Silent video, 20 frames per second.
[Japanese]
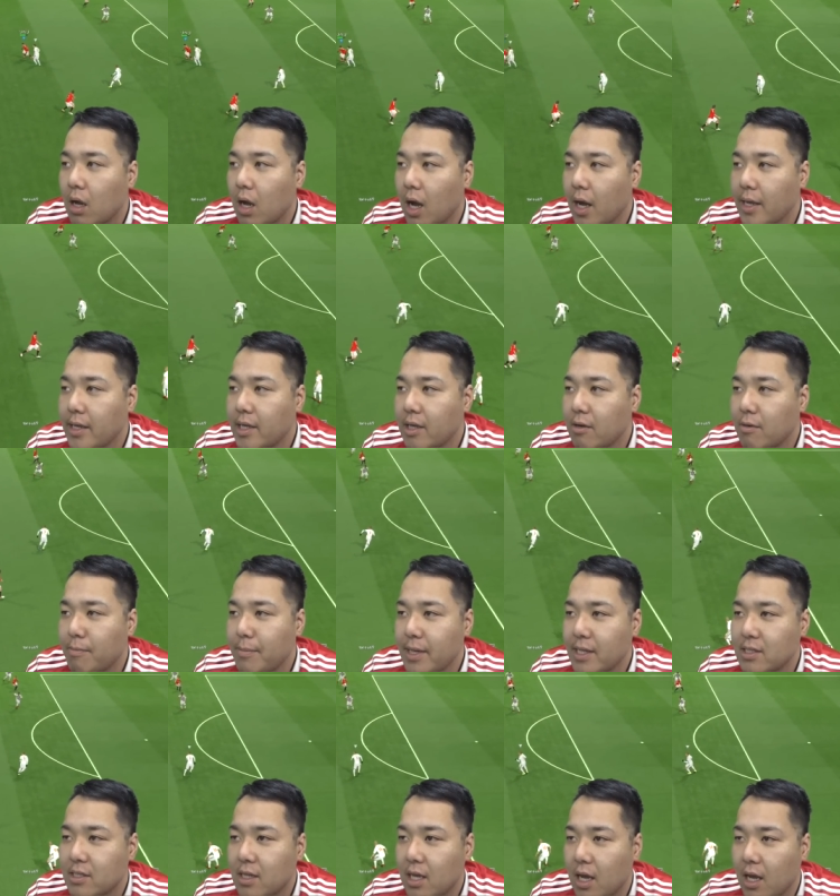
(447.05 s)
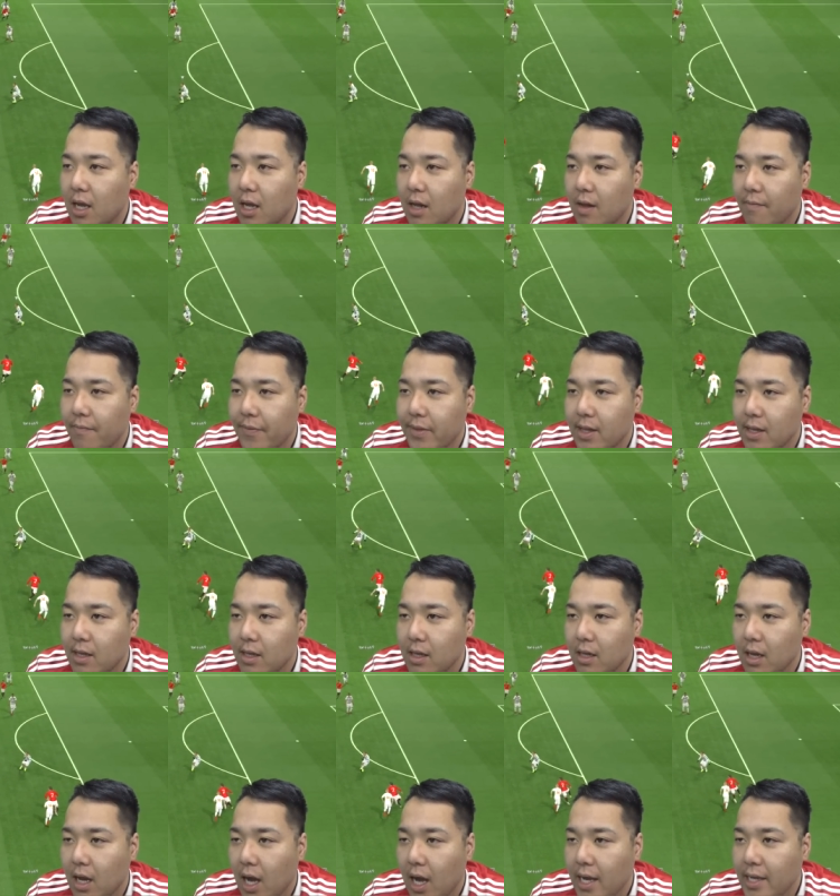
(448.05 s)
相手のペースで、
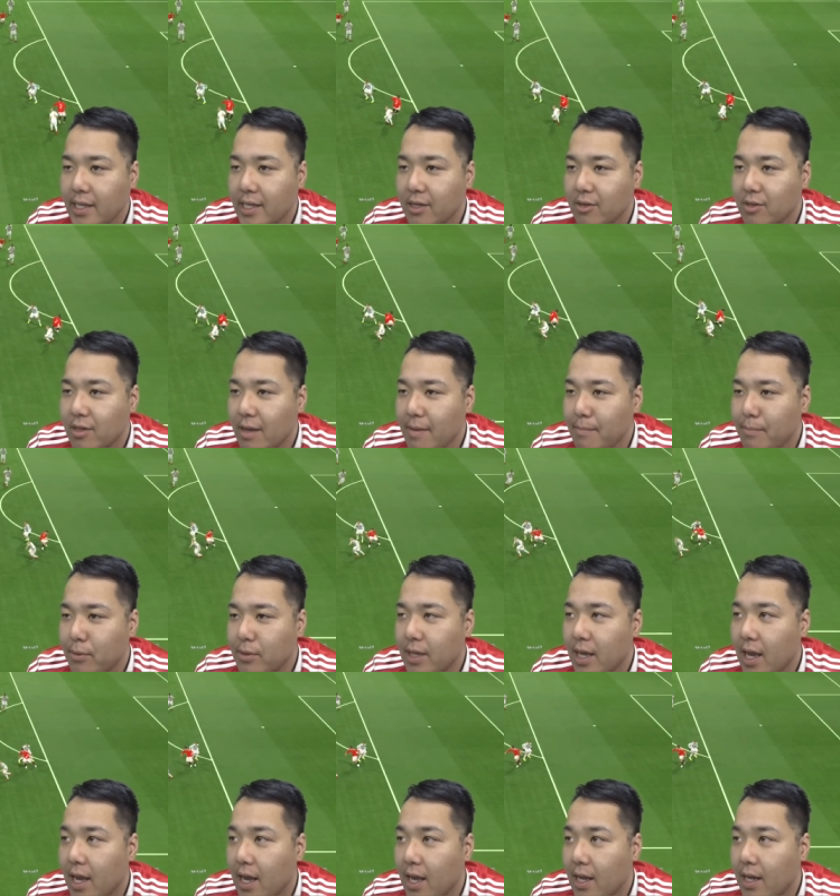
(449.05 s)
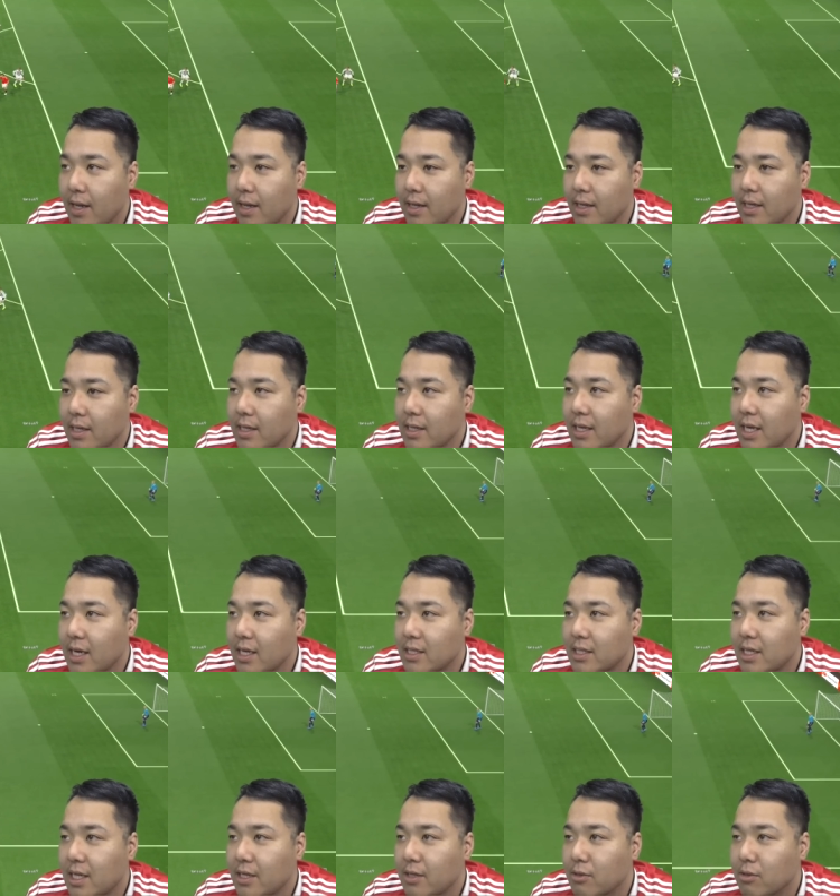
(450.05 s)
相手のテンポでやら
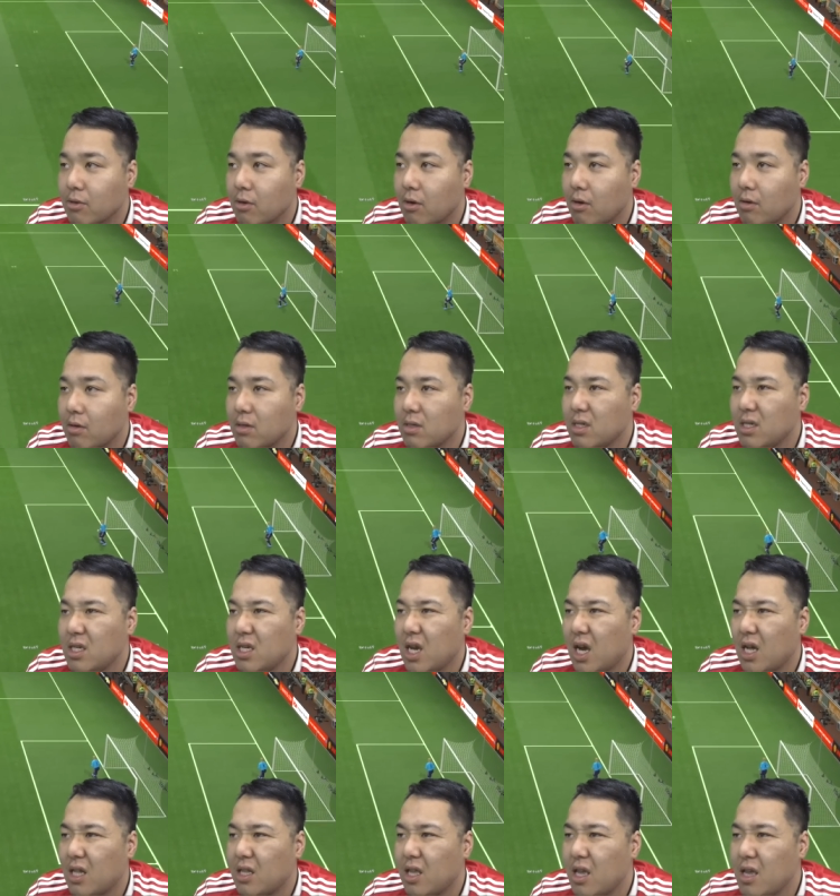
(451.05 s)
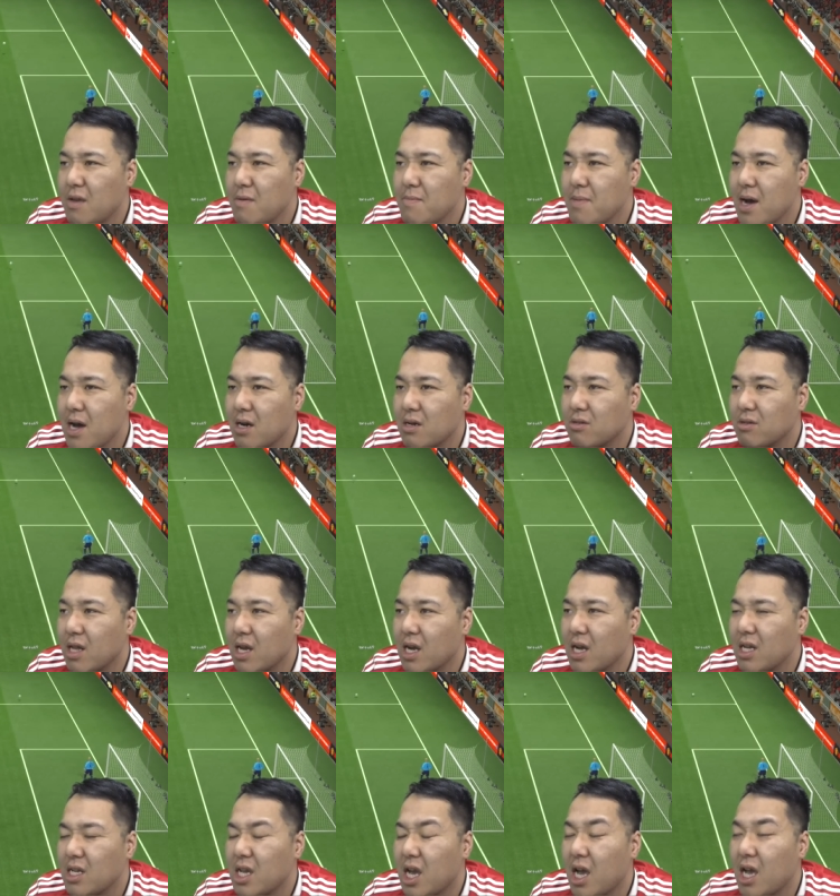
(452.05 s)
せないよと。いや、ネイマール
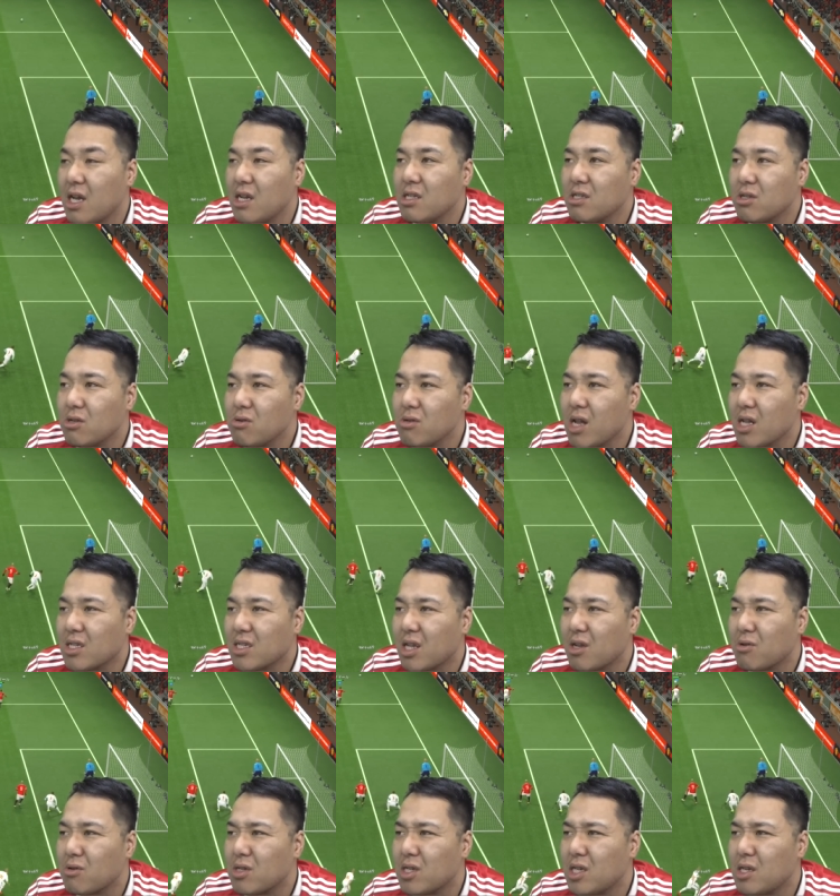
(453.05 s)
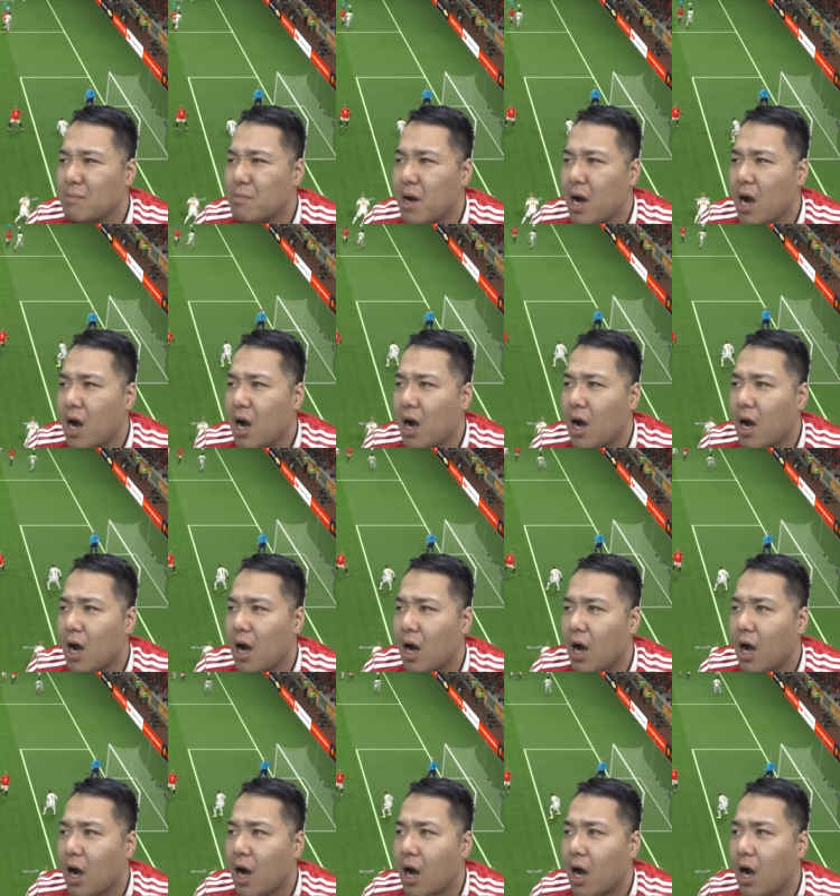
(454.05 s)
中に入りそうだったのに
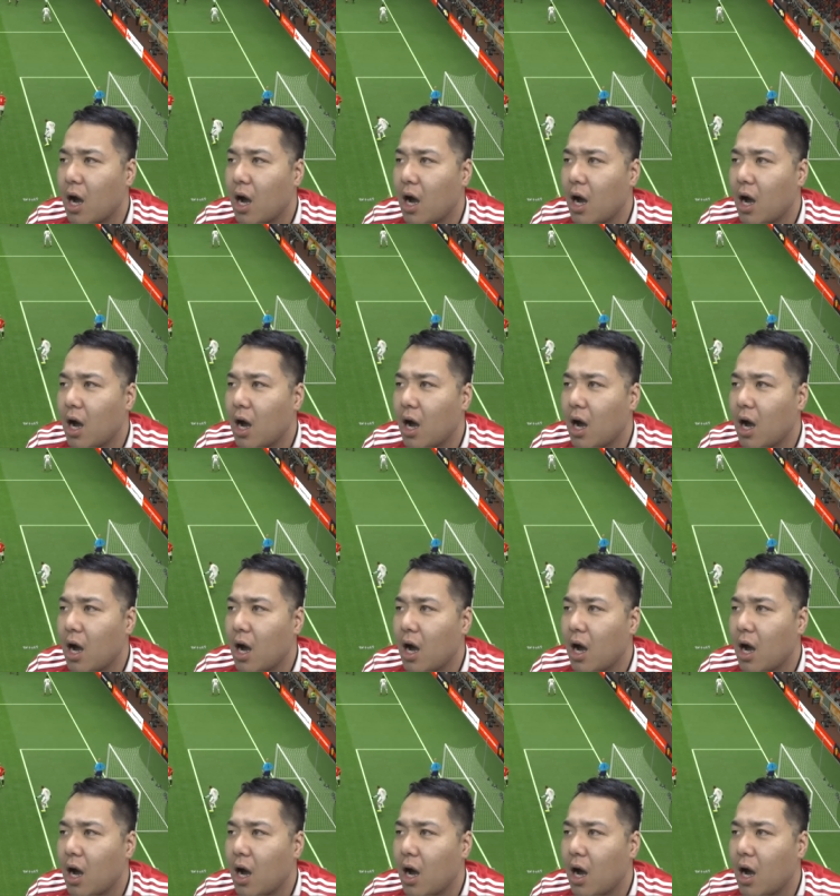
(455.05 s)
今。